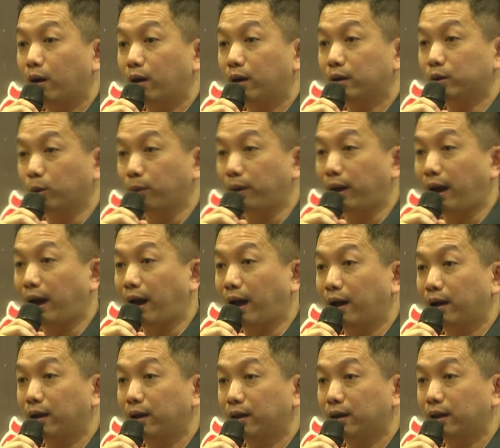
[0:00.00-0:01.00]
ถูกไหมฮะ
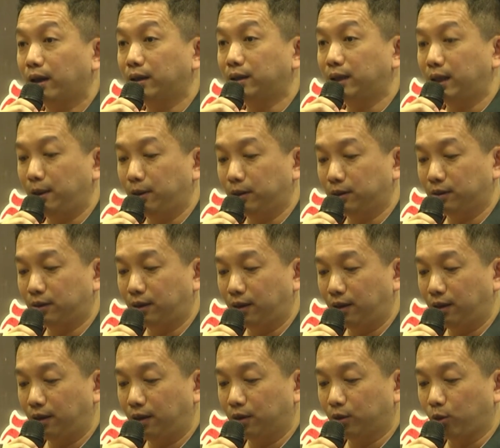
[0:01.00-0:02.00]
ถ้าชี้
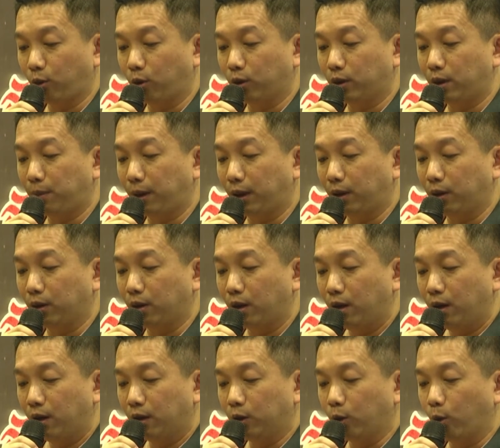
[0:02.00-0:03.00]
ชี้ตรงที่เป็น
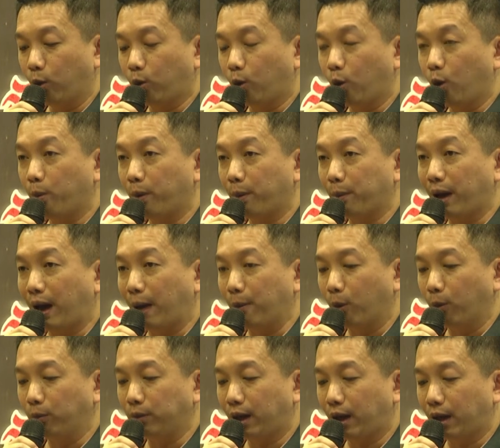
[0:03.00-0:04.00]
โลโก้มันมาหาผ
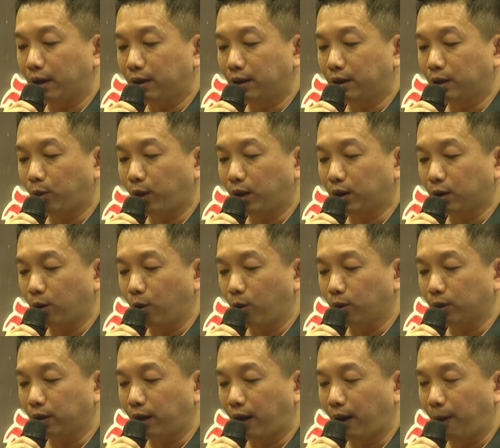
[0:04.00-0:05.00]
มเนี่ยทิศตะวันตก
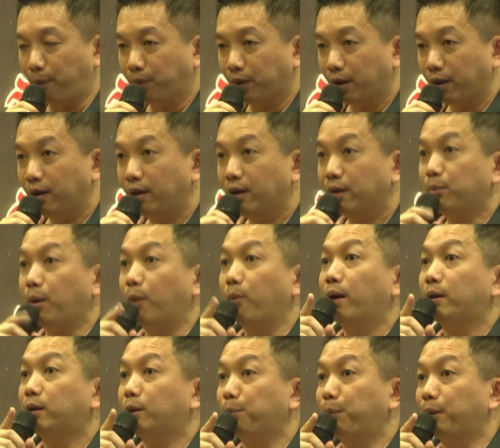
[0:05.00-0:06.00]
นะครับแปล
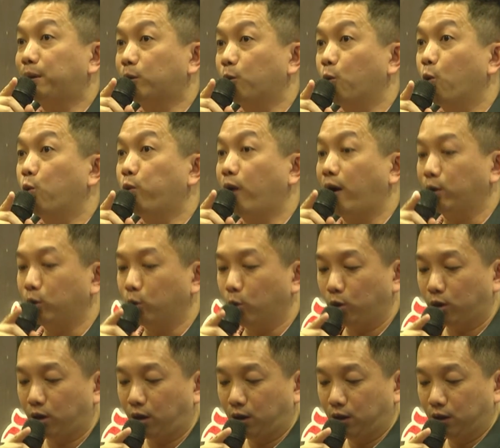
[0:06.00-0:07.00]
ว่าประตูฝั่งนู้
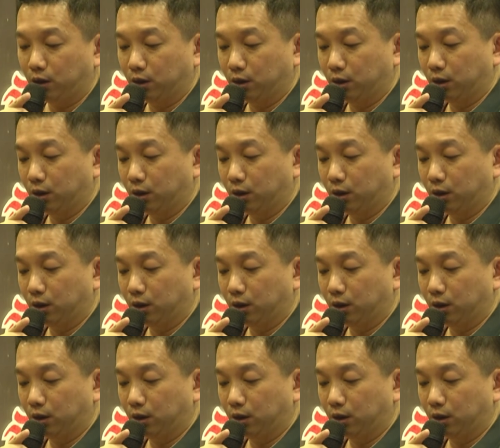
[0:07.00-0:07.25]
นก็คือ